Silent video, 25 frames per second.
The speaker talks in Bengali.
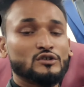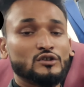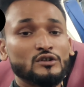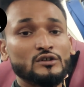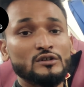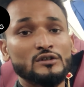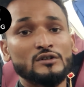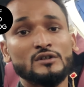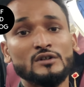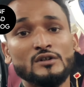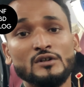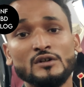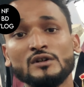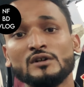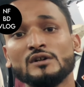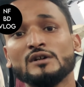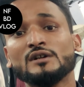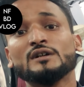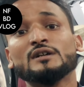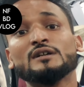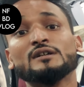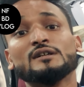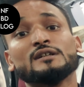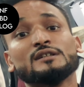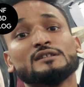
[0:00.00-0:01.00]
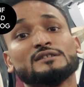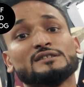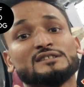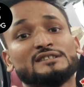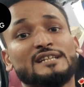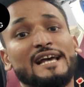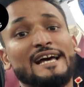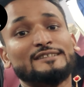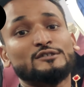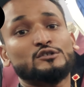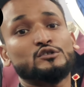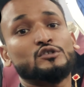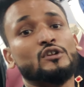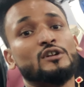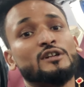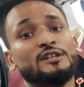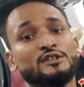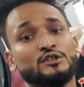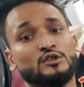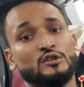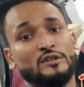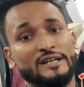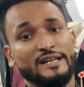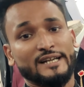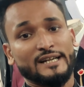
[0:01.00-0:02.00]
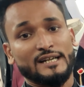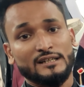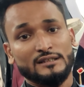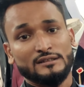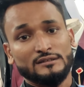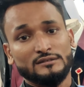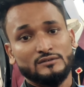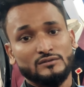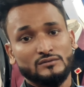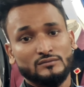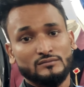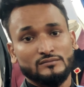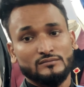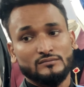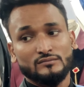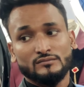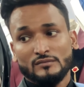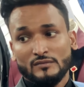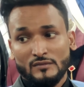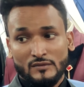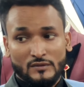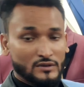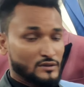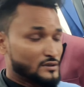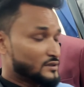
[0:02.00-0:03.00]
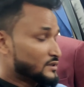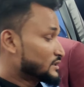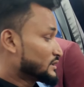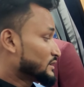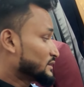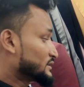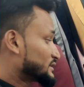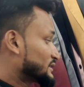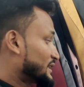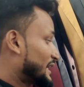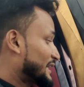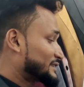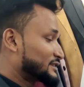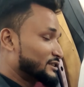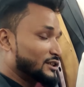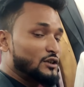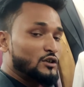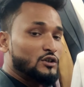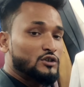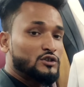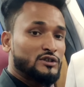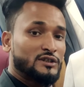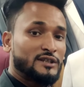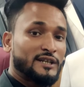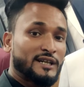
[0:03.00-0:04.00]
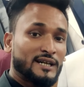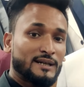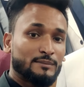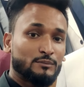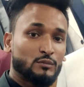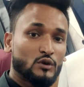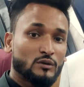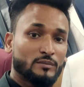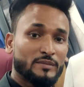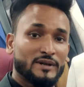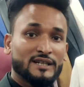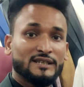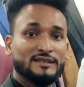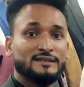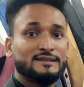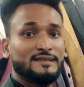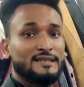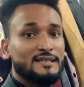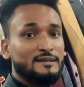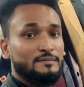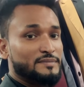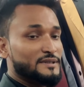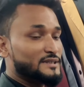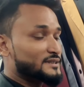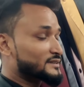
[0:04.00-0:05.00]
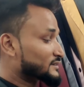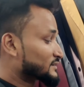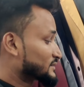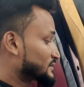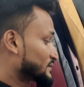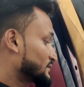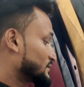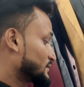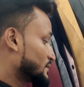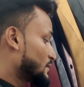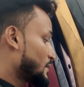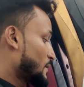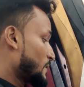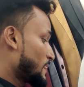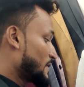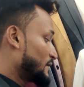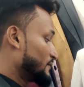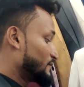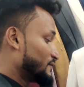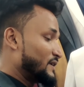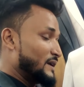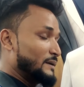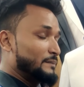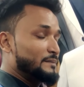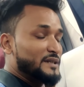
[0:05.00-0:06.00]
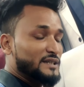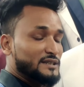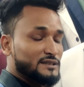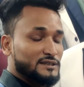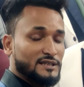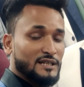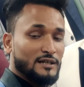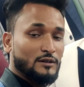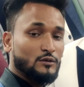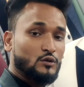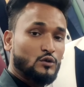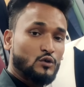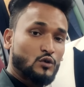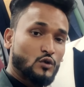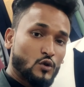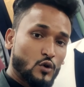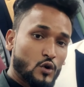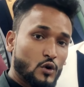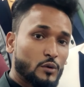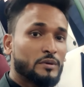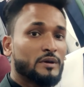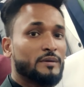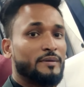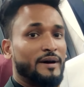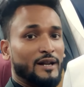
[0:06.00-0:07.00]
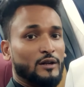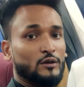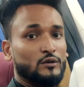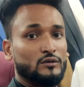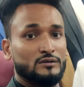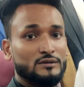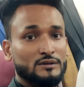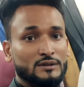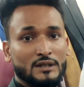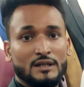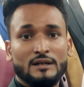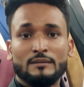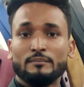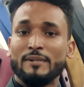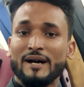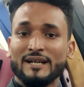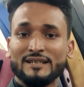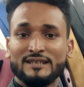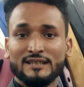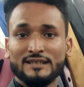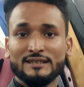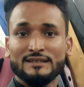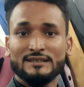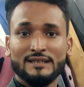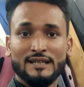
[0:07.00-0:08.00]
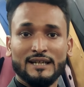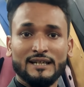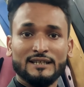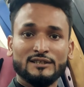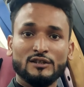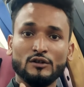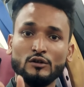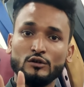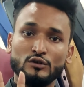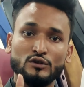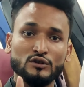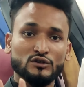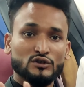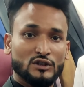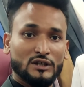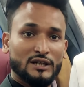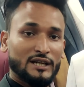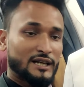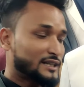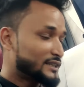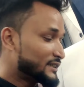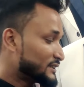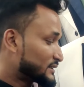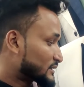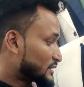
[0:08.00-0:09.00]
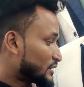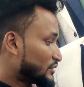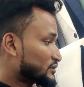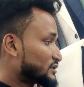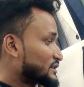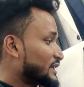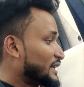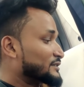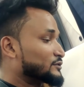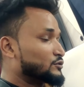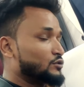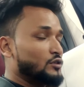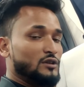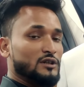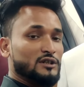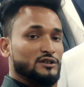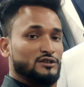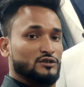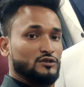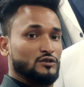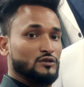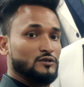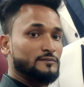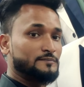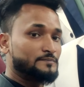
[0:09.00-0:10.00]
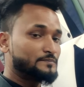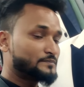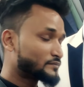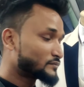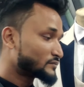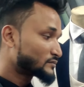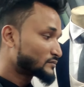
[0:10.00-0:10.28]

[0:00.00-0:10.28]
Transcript: জন্য সাতচল্লিশশো টাকা সাতচল্লিশশো টাকা পড়বে এটা থ্রি পিস ফেব্রিক্সটা খুবই ভালো পাঁচ হাজার টাকা ছিল তিনশো টাকা ডিসকাউন্ট সাতচল্লিশশো